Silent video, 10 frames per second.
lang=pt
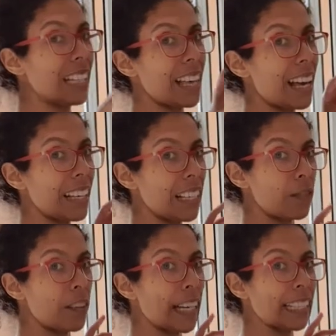E aí ele
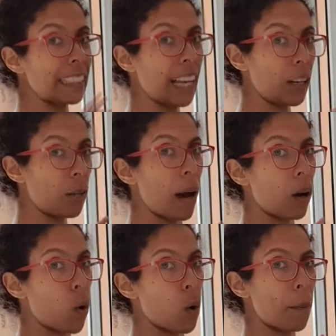fica até numa
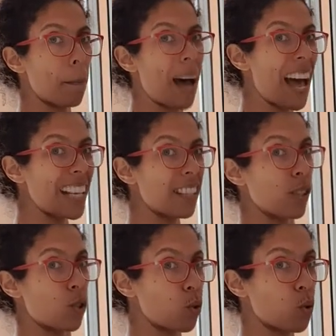cor mais
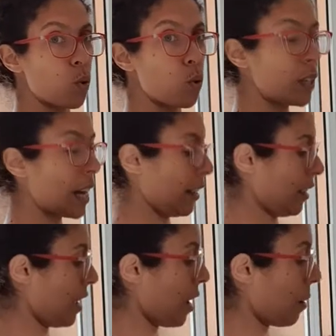escura,
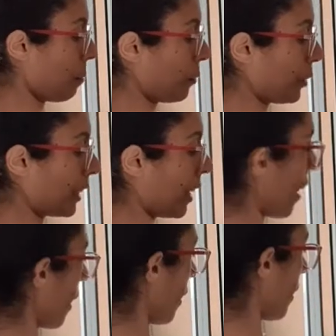
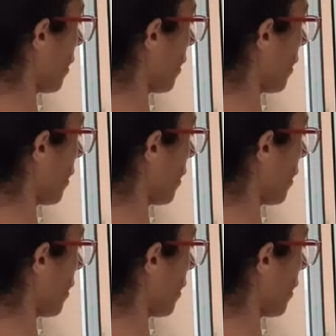porque